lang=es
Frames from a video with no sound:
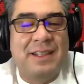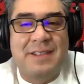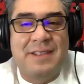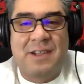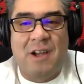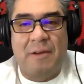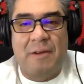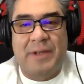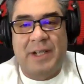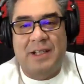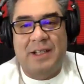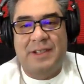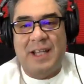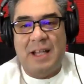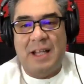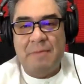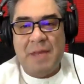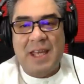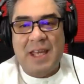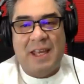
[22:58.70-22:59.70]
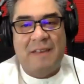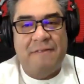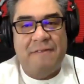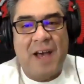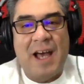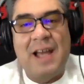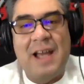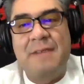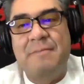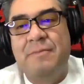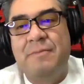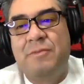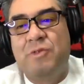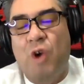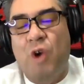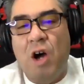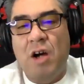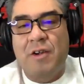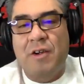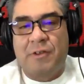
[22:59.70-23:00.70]
Llegué a una conclusión.
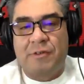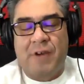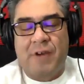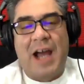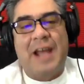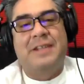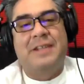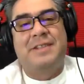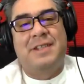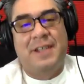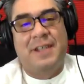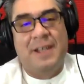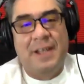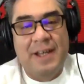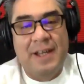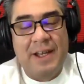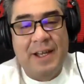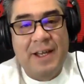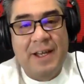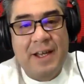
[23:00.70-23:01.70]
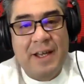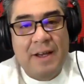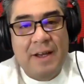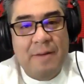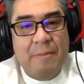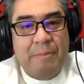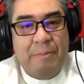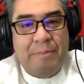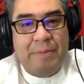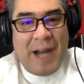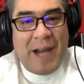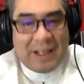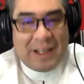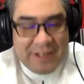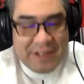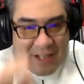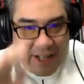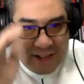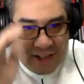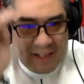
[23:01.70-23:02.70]
Quizás estoy
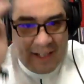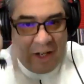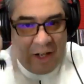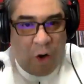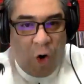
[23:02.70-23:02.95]
equivocado o